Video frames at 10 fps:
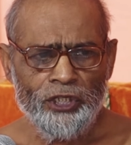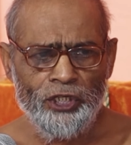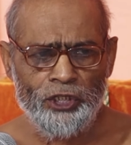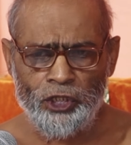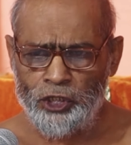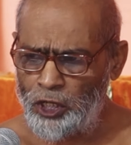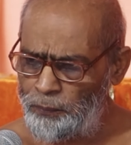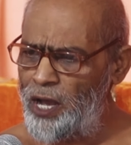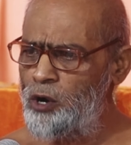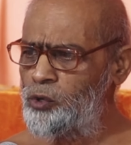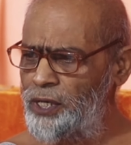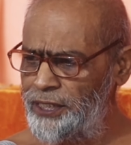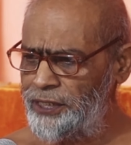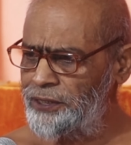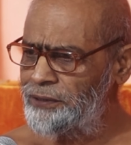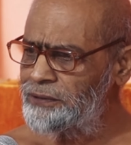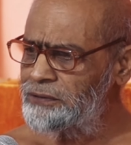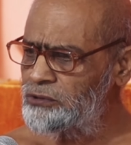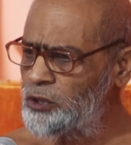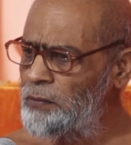इनकी कृपा हो गई
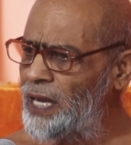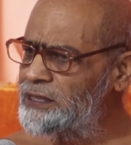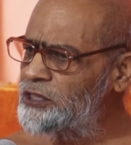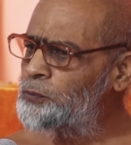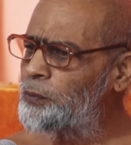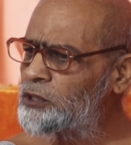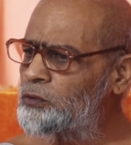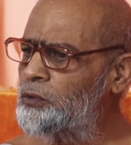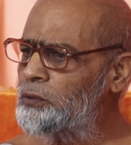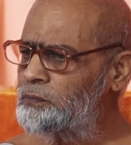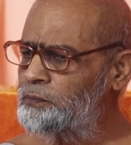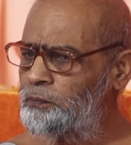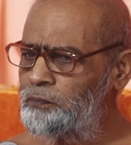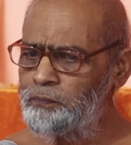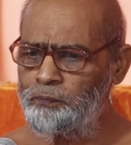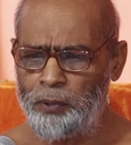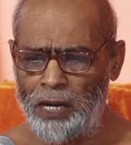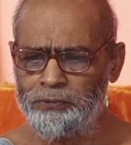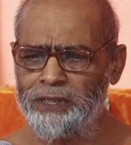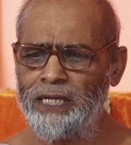तो मैं आज इस पद को
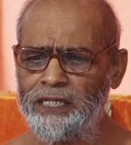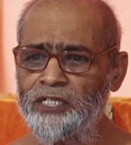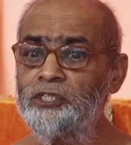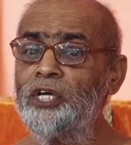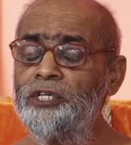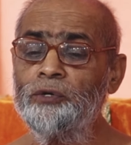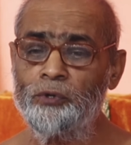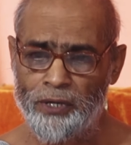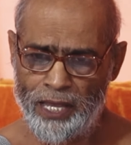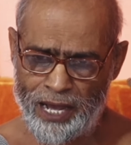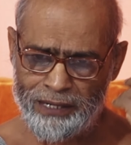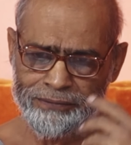प्राप्त करके धन्य हो गया